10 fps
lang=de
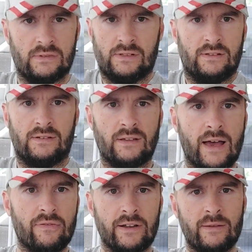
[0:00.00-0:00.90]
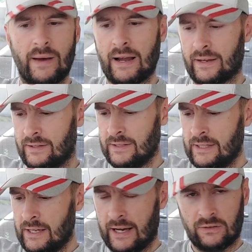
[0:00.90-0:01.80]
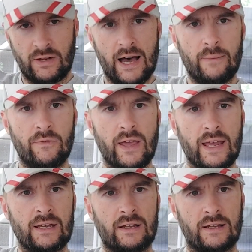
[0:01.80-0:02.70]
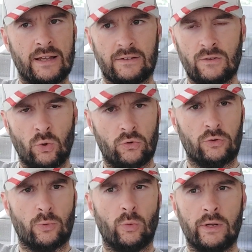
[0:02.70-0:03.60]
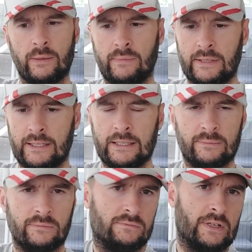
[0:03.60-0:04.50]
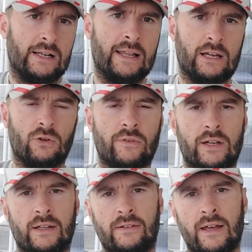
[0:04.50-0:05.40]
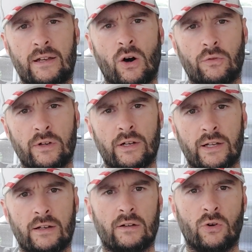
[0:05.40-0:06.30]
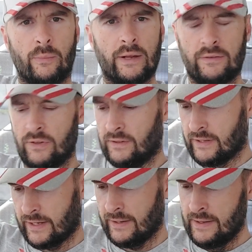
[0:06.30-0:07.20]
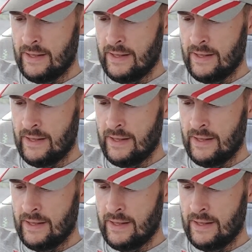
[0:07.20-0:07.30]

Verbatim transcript: Es ist einfach eine Bank. Also da haben wir echt jetzt ein Luxusproblem, ähm, weil Hector wird derzeiten auch wieder dann komplett fit sein.